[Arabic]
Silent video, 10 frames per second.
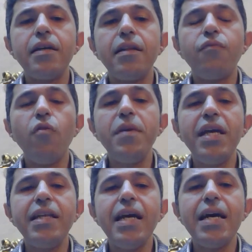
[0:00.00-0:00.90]
الفوبيا
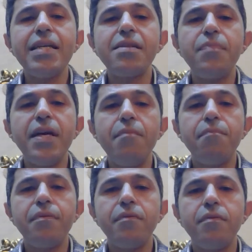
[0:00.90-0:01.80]
ليها
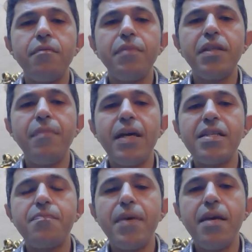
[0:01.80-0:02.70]
اسباب بتبقى
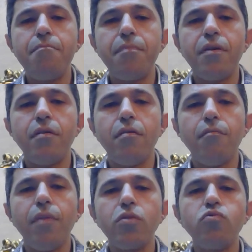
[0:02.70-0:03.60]
اسباب
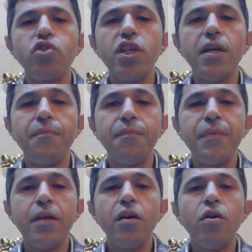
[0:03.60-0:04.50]
بيولوجيه
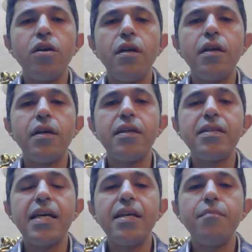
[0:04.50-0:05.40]

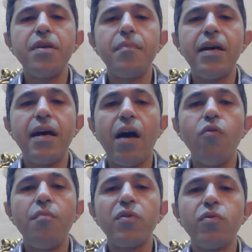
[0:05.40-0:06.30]
زي بيبقى
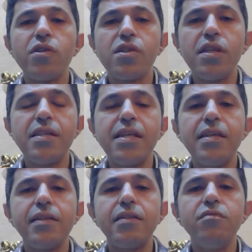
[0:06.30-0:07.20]
عوامل وراثية
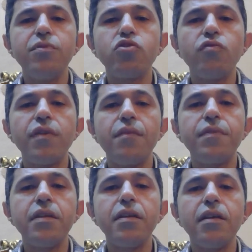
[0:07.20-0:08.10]
زي كتير بنشوفها
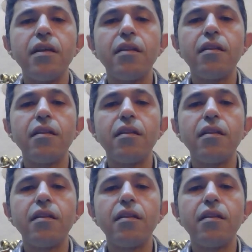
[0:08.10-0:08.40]
في